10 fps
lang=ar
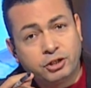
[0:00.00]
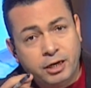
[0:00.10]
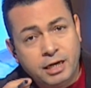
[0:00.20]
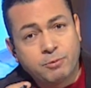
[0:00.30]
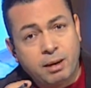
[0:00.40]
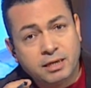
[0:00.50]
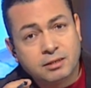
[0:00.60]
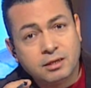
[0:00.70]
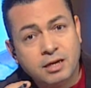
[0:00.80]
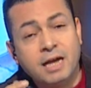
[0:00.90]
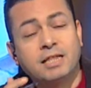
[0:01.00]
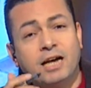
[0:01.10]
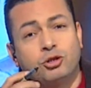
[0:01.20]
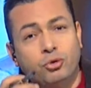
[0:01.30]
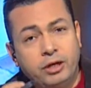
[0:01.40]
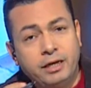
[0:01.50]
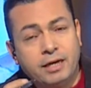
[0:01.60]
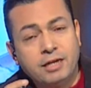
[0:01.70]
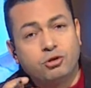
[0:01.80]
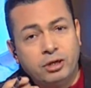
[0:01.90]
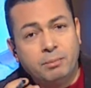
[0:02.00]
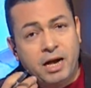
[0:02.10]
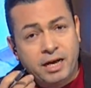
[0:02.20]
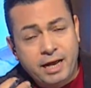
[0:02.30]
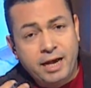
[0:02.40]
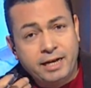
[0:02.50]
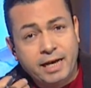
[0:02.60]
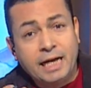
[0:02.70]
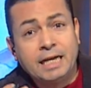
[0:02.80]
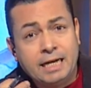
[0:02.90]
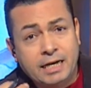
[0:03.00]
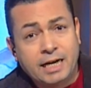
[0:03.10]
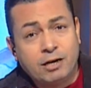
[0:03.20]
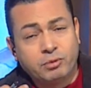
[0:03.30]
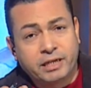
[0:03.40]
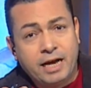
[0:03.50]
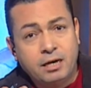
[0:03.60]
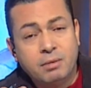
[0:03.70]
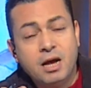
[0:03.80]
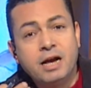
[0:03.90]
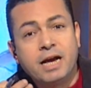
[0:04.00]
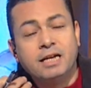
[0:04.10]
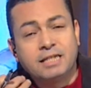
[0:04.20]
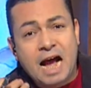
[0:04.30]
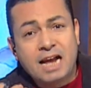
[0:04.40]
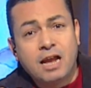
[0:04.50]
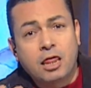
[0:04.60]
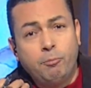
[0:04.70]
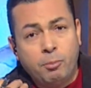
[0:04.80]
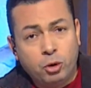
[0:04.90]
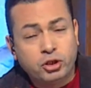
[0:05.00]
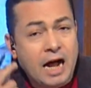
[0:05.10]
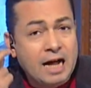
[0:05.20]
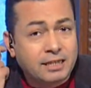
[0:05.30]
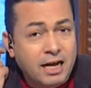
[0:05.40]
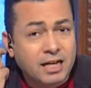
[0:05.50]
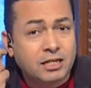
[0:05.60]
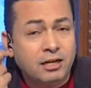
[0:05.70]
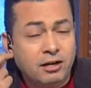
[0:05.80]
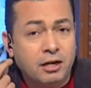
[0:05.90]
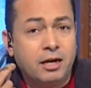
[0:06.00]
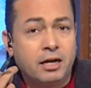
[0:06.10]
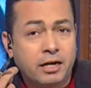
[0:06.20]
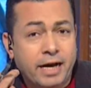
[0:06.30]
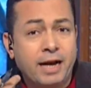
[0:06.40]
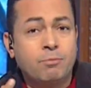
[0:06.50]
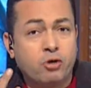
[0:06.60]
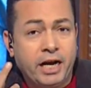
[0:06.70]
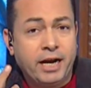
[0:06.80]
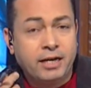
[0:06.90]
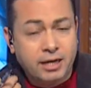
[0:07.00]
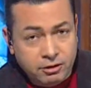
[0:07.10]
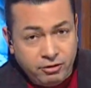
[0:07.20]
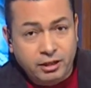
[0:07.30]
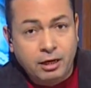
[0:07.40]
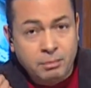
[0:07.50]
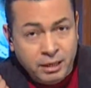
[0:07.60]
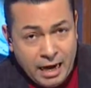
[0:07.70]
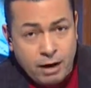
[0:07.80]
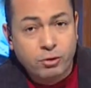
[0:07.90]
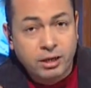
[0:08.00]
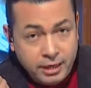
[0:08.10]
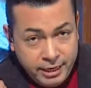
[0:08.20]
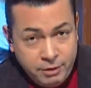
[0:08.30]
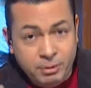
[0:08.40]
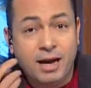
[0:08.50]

عشان نسمع بس انت عايز تقول ايه عايز تقول ايه اهدى اهدى اهدى كده وتتكلم يعني تحدث ببطء نعم. حتى يصل آه كلامك الينا اتفضل من الاول عيد